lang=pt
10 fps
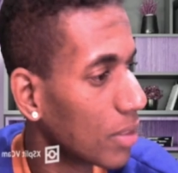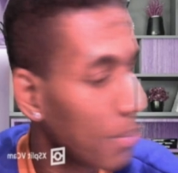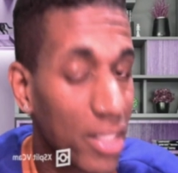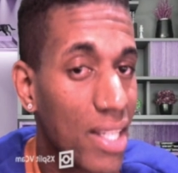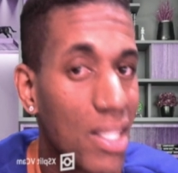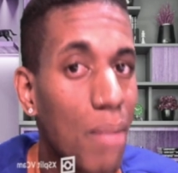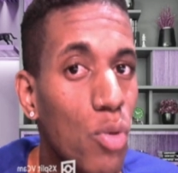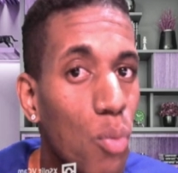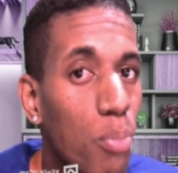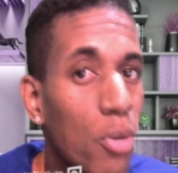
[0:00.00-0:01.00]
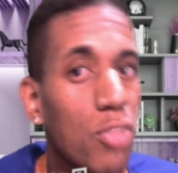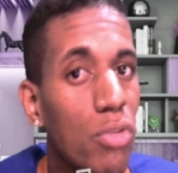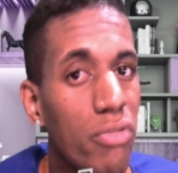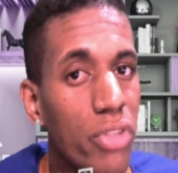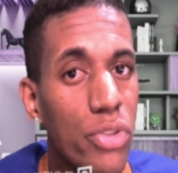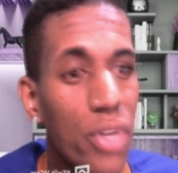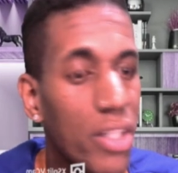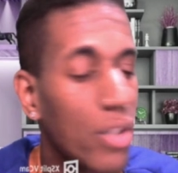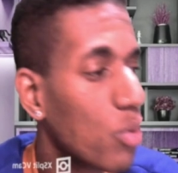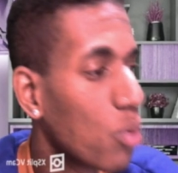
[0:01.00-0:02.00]
Mas quem sabe num próximo vídeo
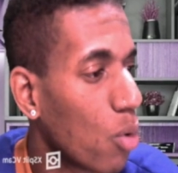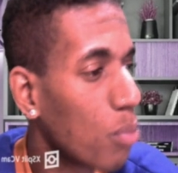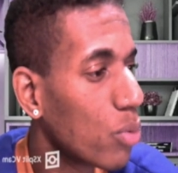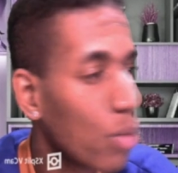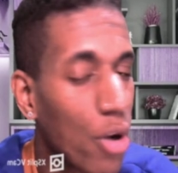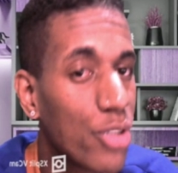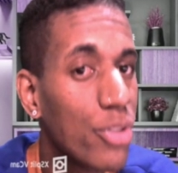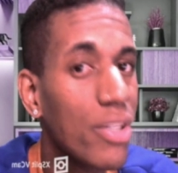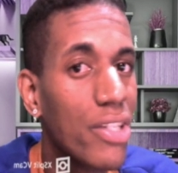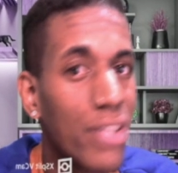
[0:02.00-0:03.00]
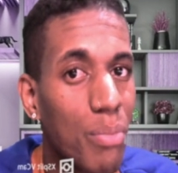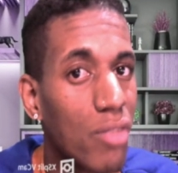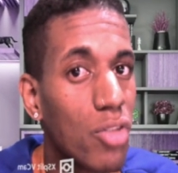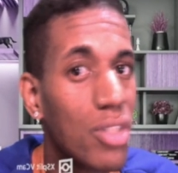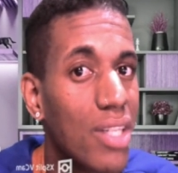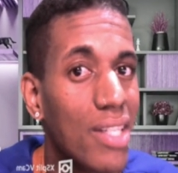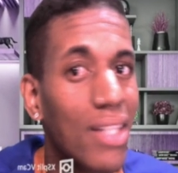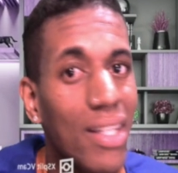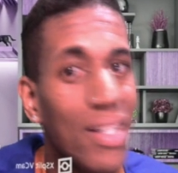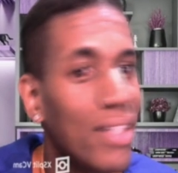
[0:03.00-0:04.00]
aí eu não compro um código e deixo aí para vocês
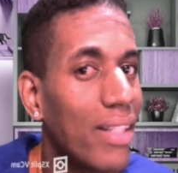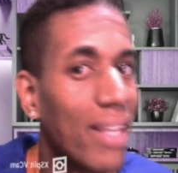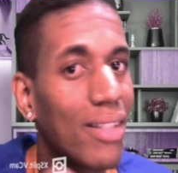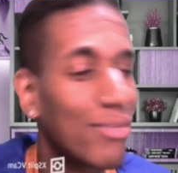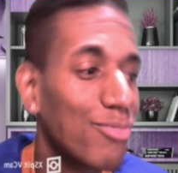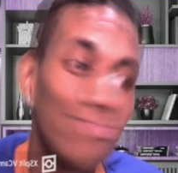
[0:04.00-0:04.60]
aí, né?